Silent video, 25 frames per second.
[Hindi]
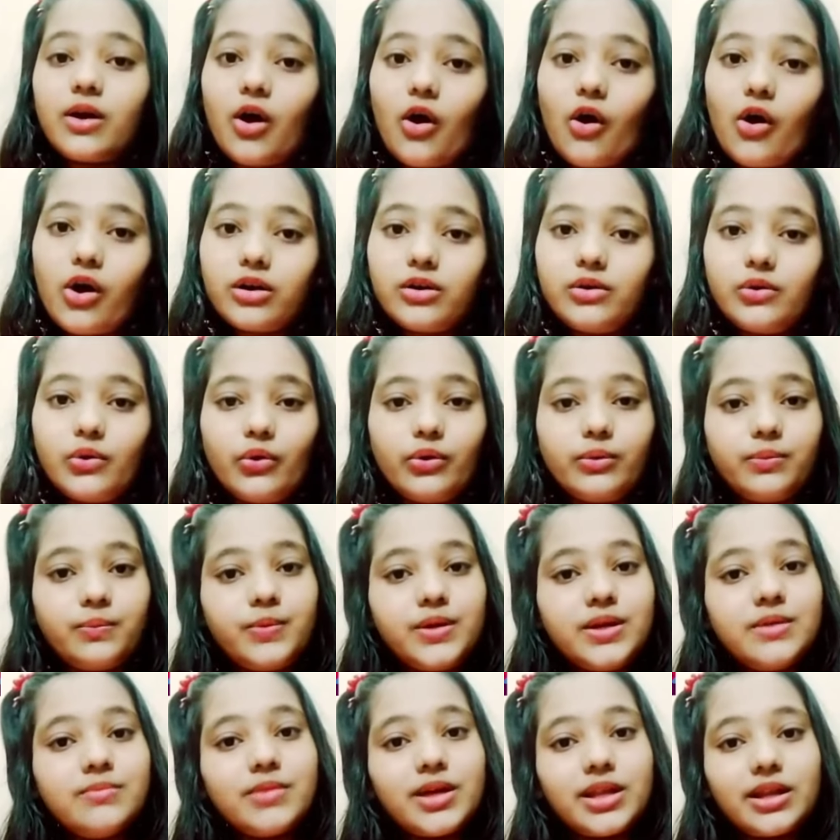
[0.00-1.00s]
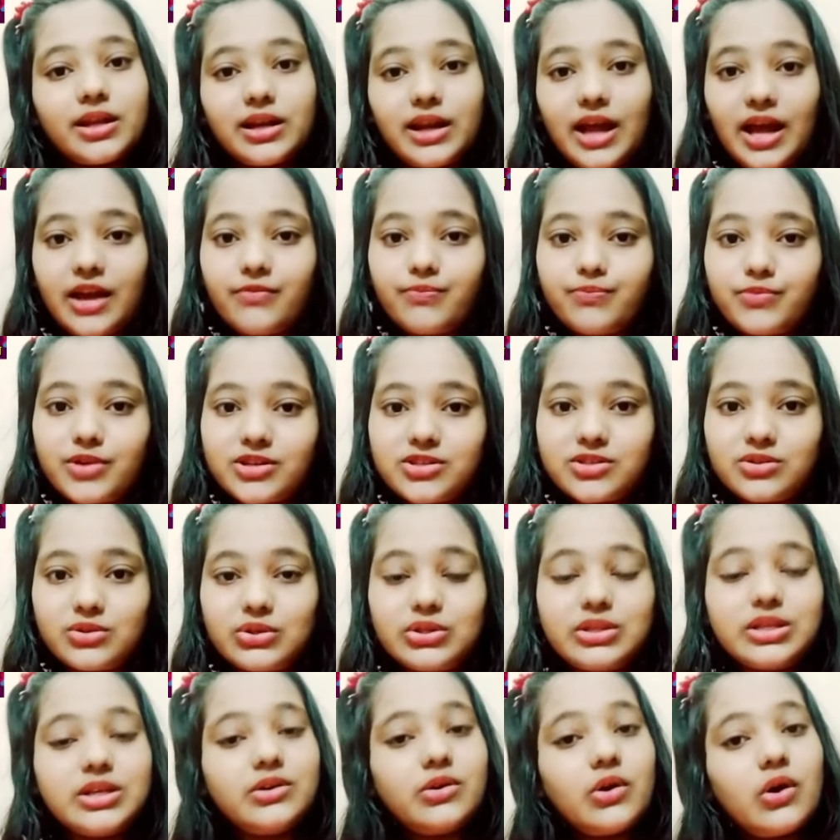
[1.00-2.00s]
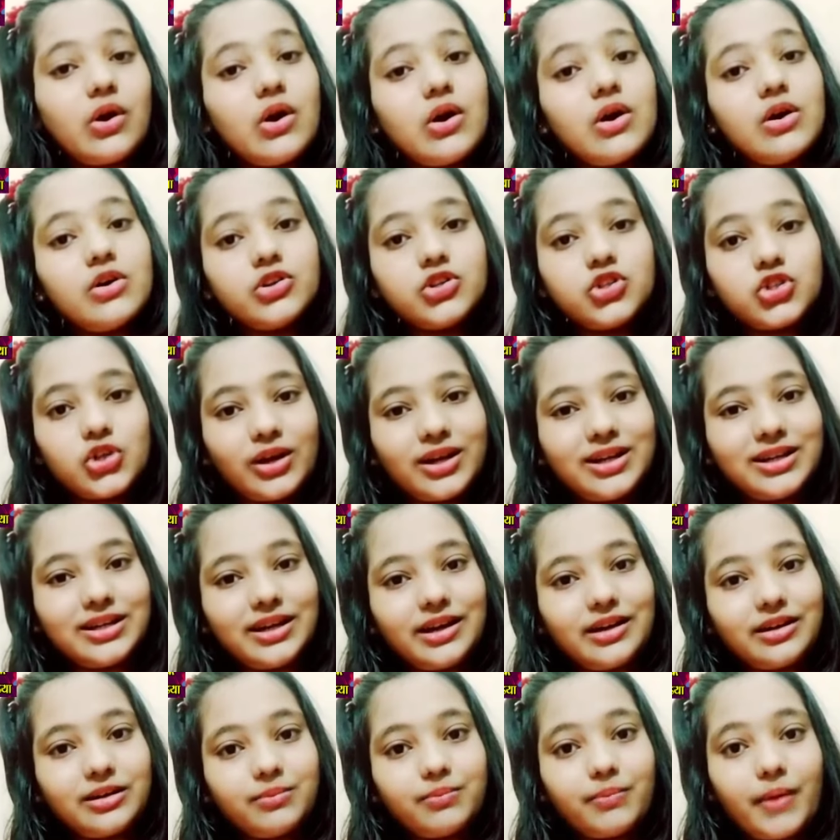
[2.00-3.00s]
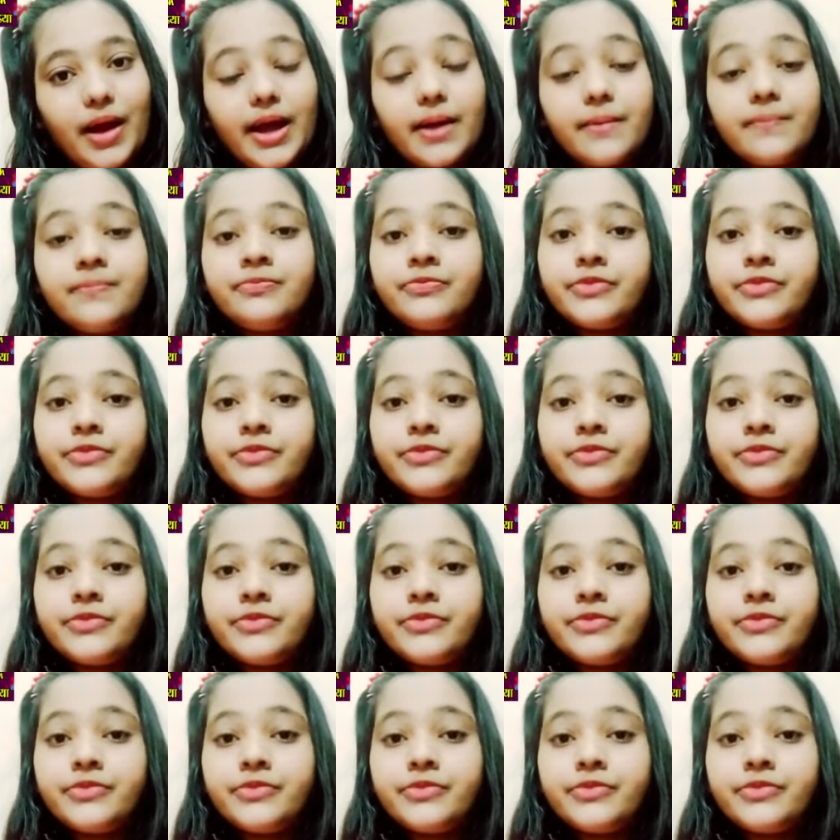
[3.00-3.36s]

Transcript: और लोग भी मेरे लाइव प्रस्तुति को ज्वाइन कर पाए